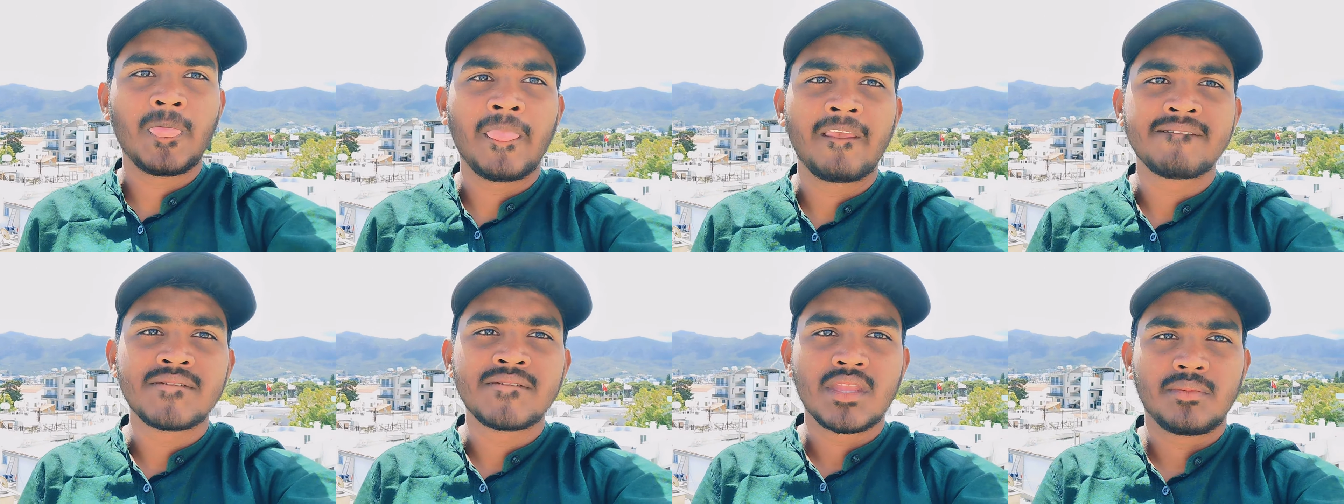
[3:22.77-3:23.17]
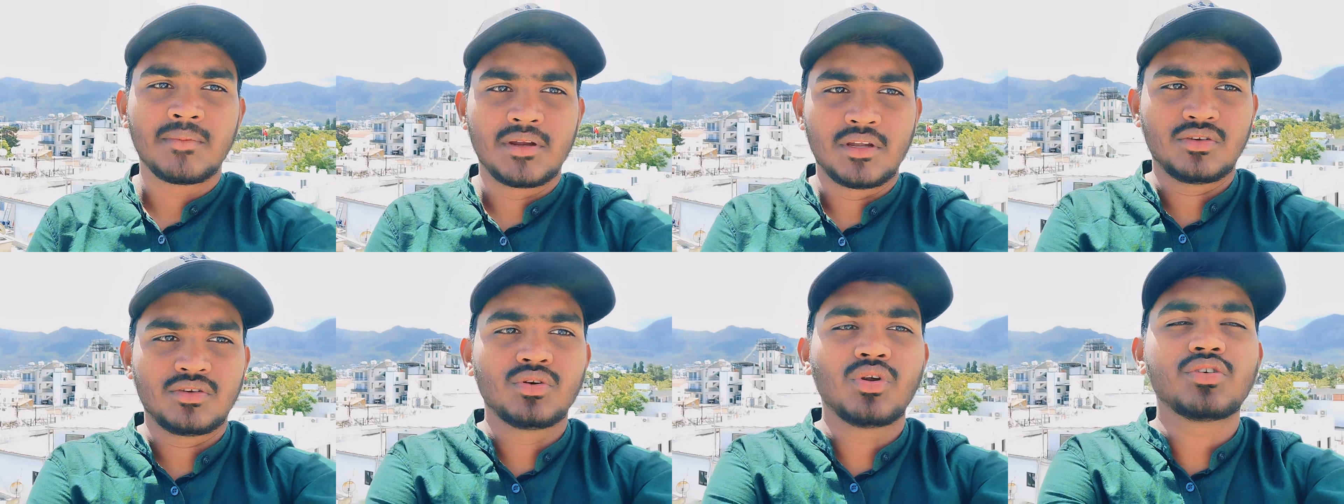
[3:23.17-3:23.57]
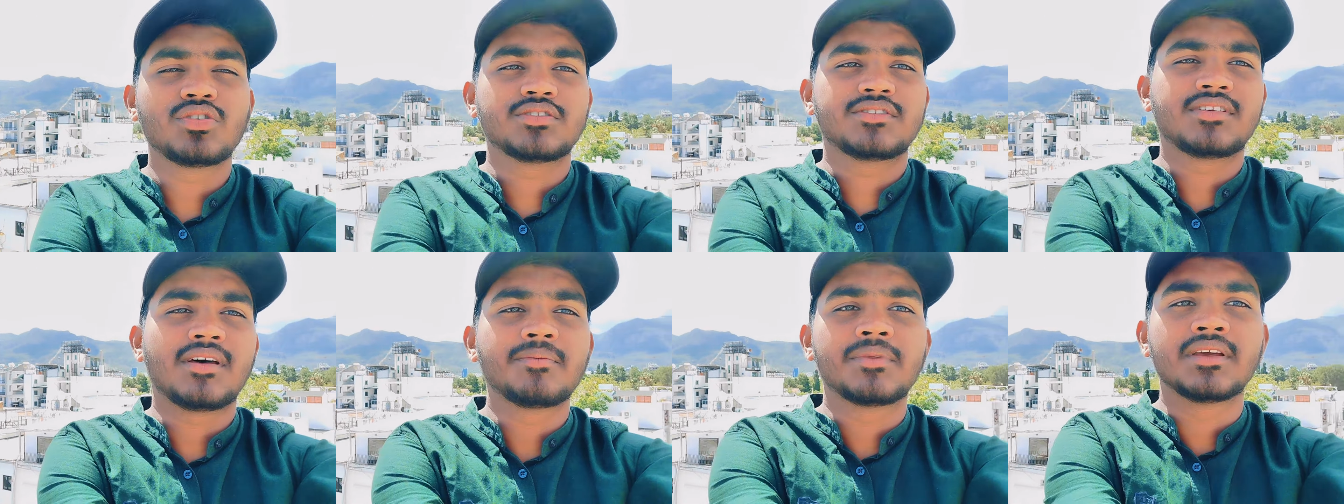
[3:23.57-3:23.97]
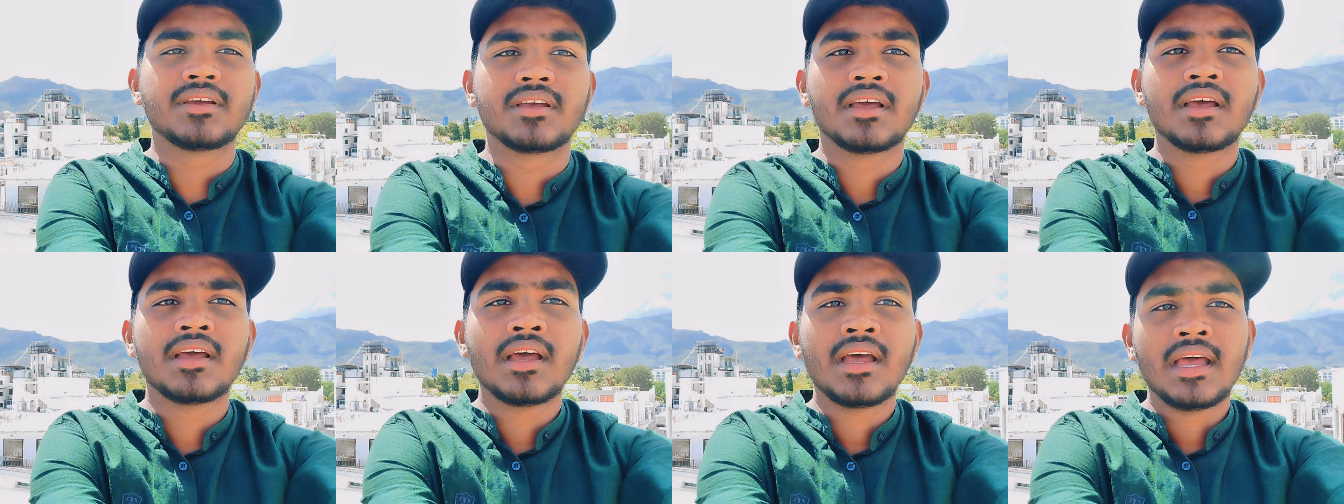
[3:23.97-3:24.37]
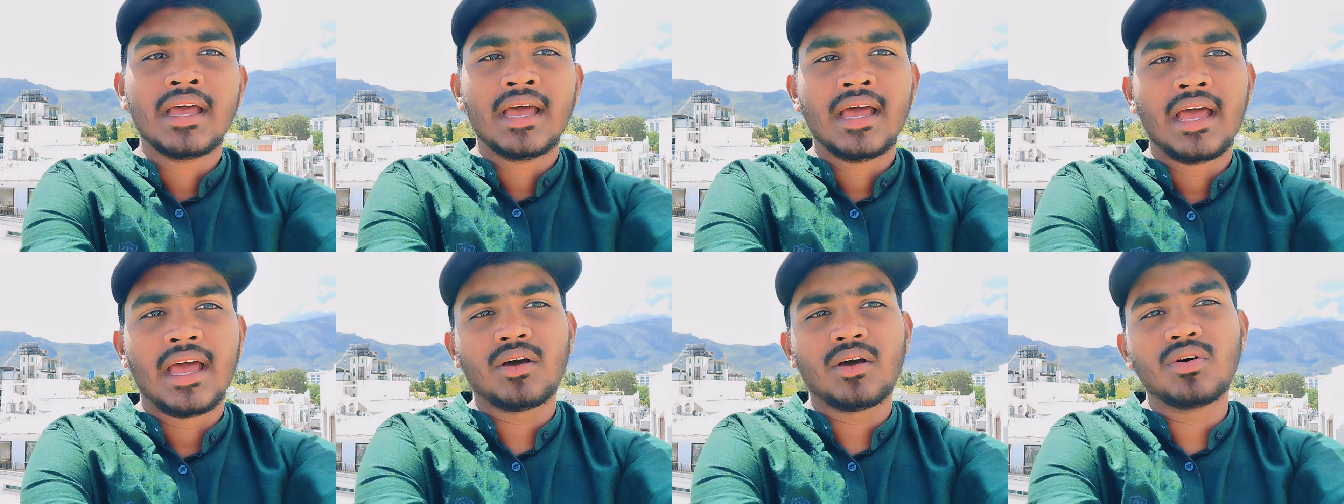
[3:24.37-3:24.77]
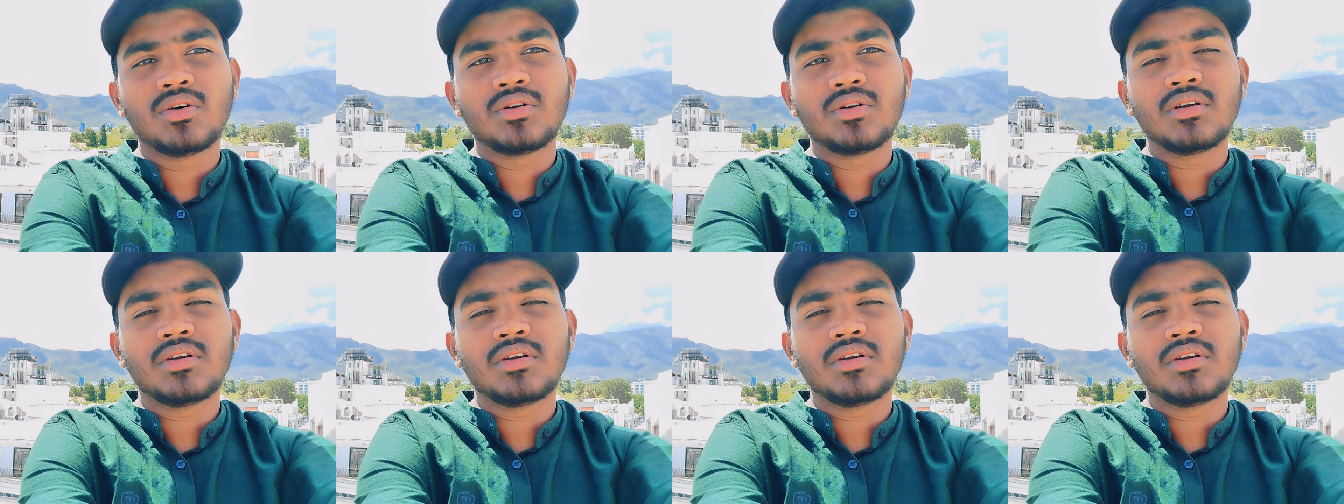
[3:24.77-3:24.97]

মানে নয়শো সামথিং এখন